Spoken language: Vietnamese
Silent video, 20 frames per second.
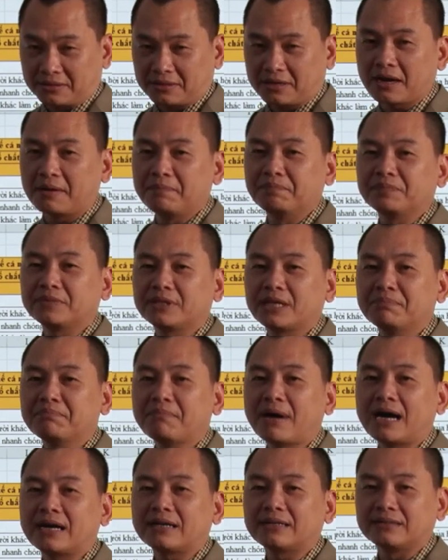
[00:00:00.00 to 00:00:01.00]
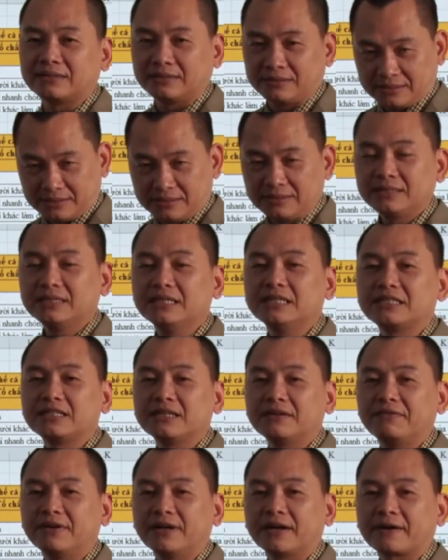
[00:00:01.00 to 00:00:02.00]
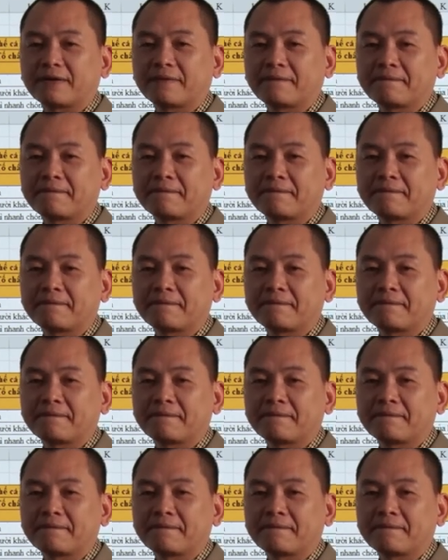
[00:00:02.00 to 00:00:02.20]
cầm tấm bằng đi xin việc.